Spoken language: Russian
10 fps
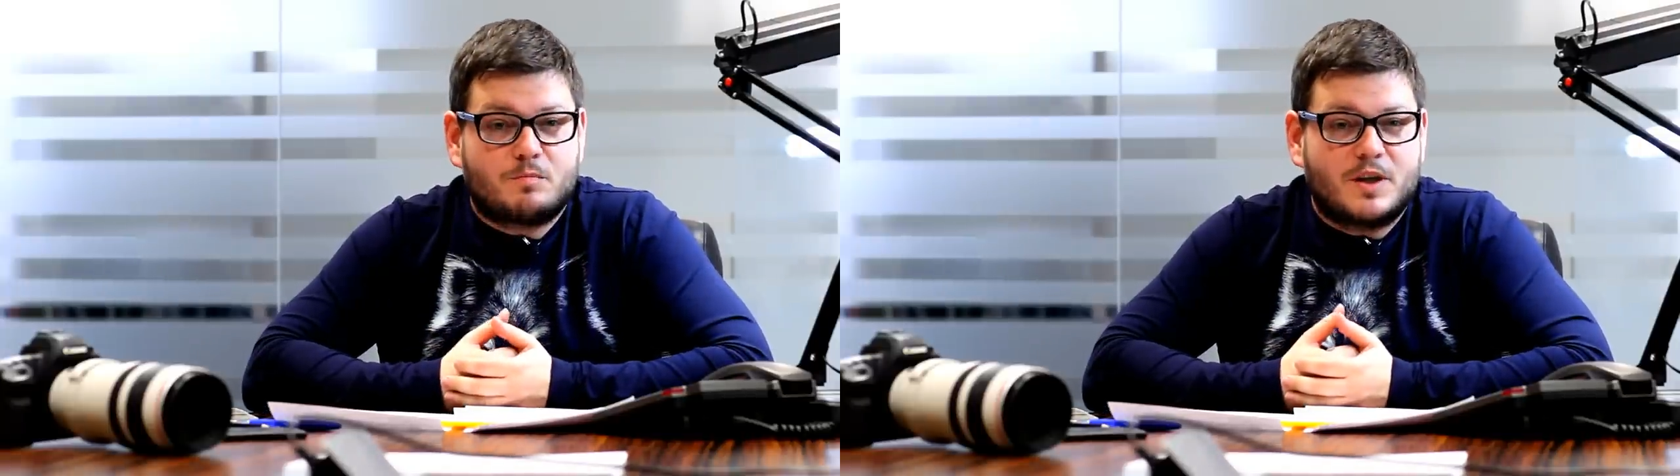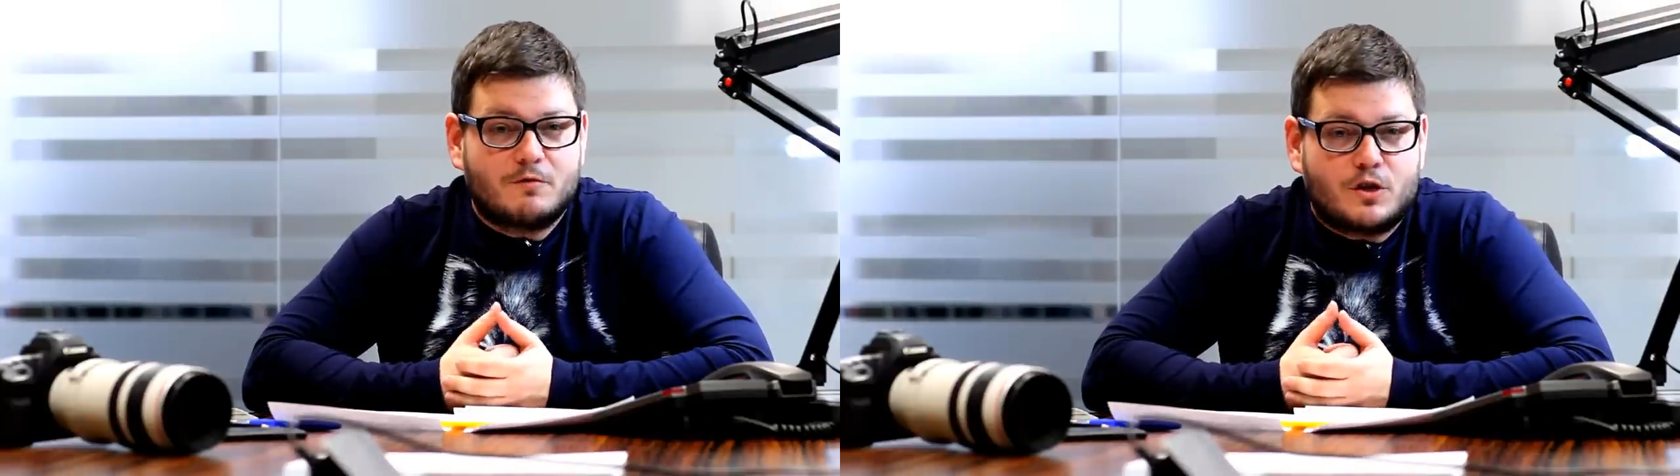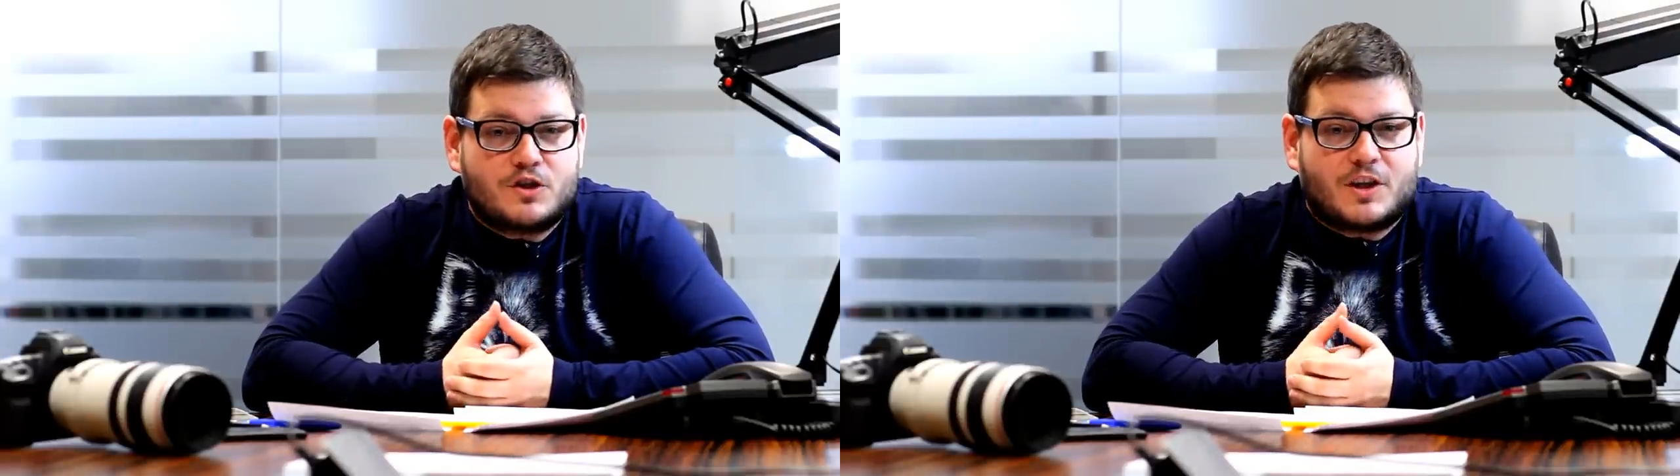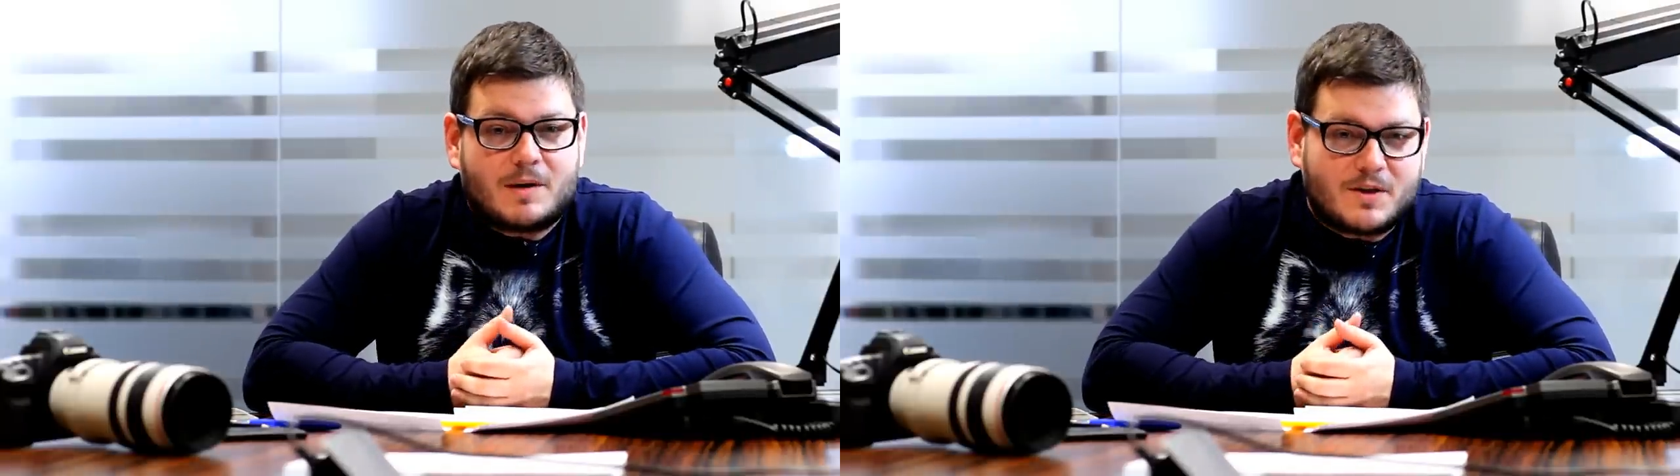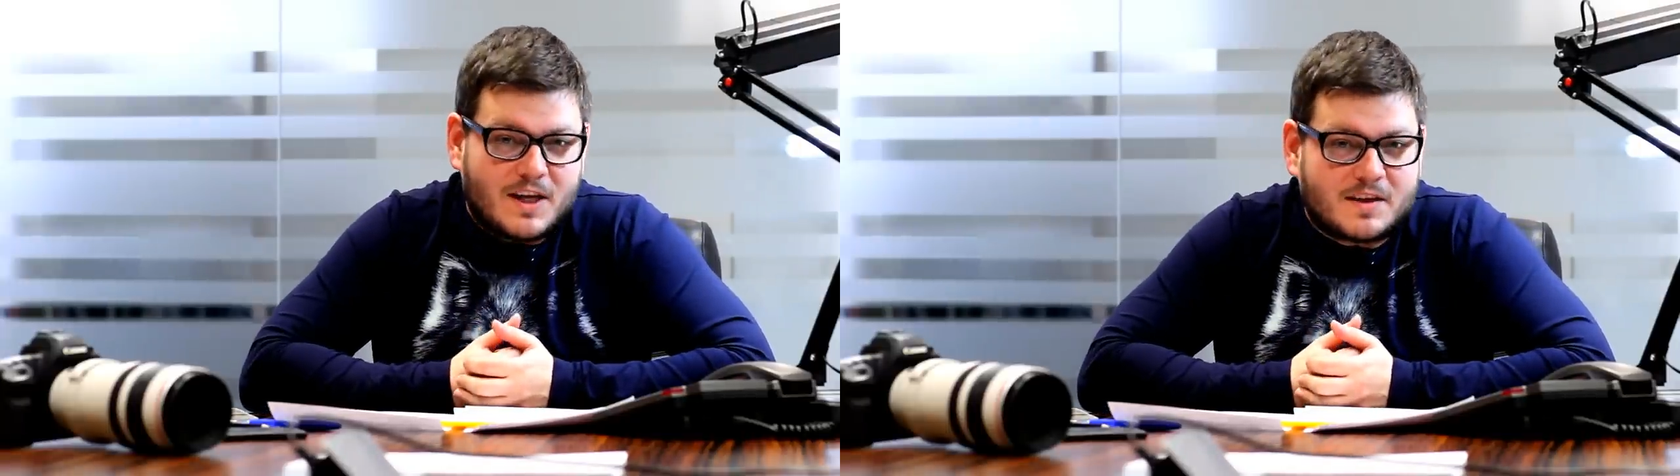
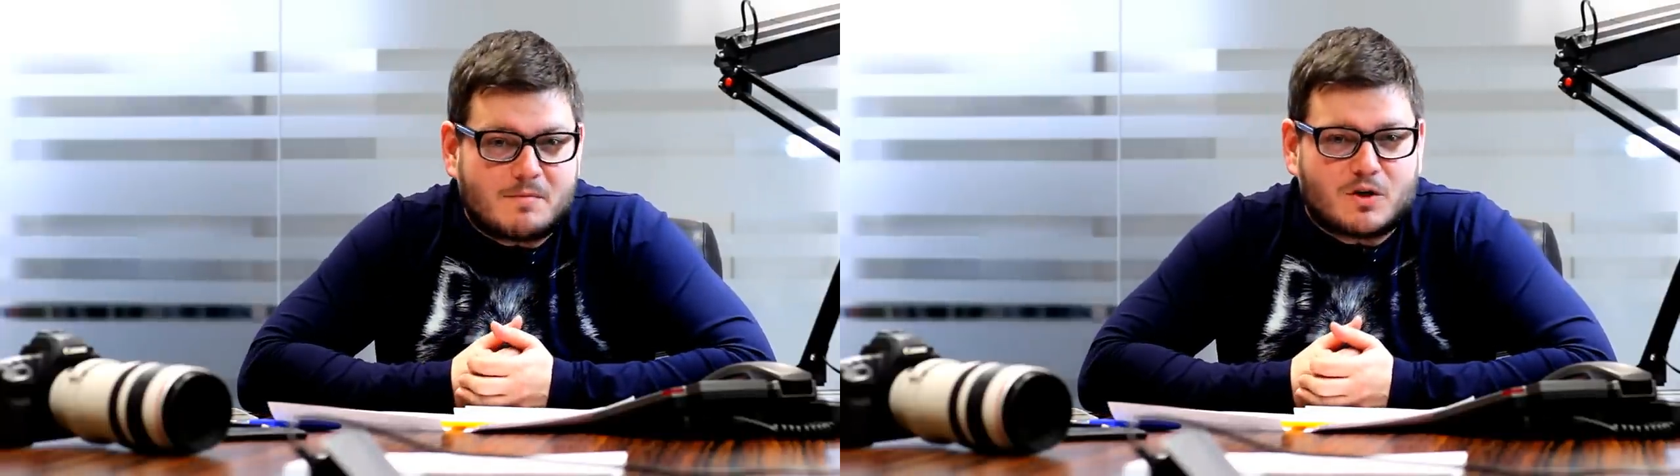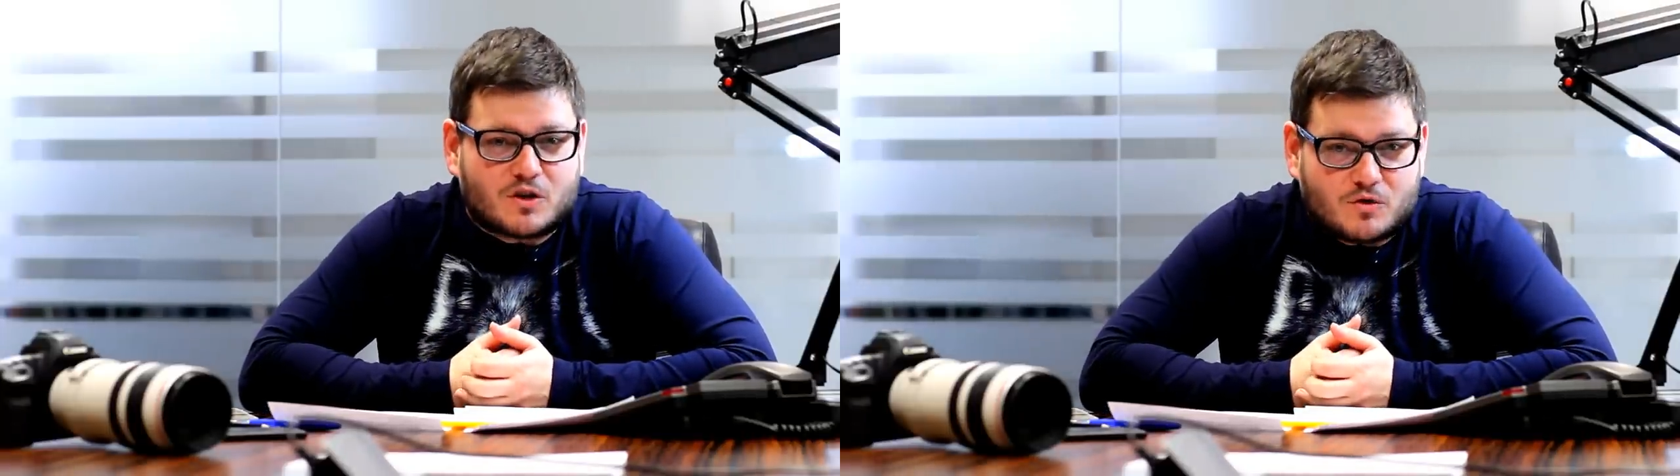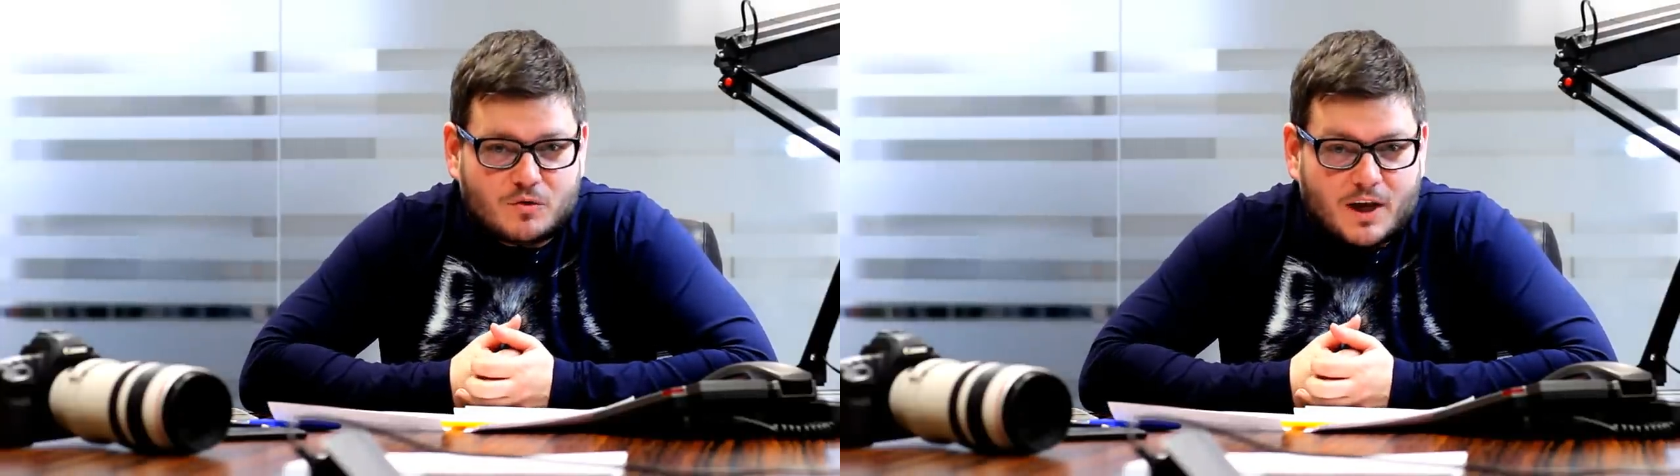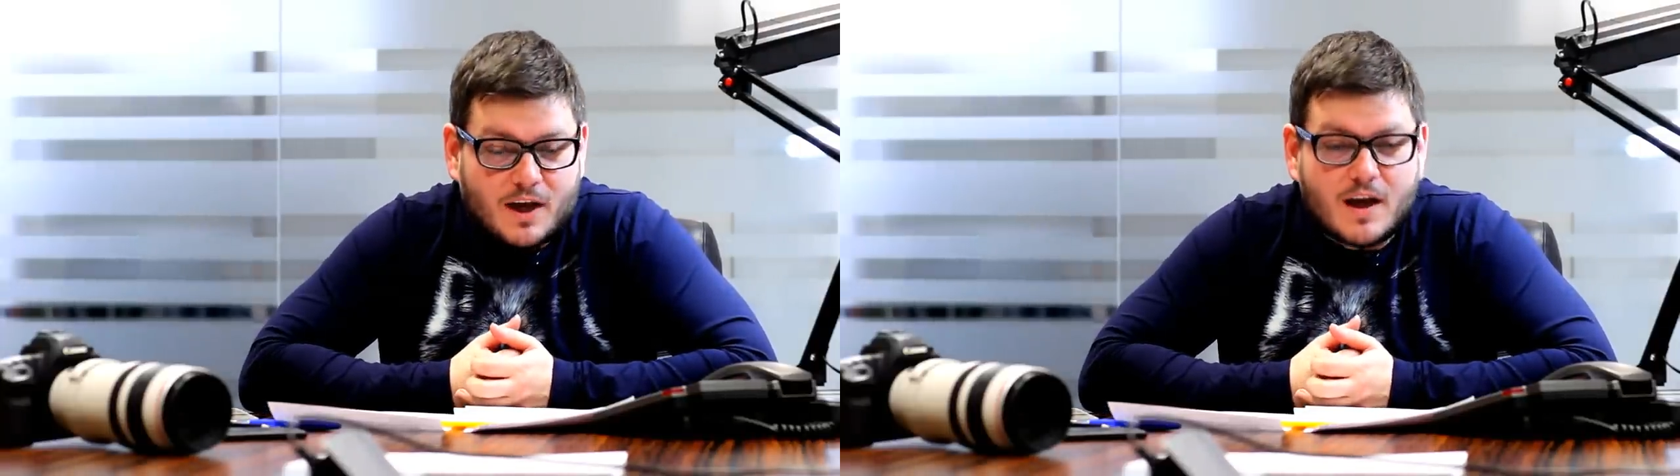переводчиками на этом маршруте.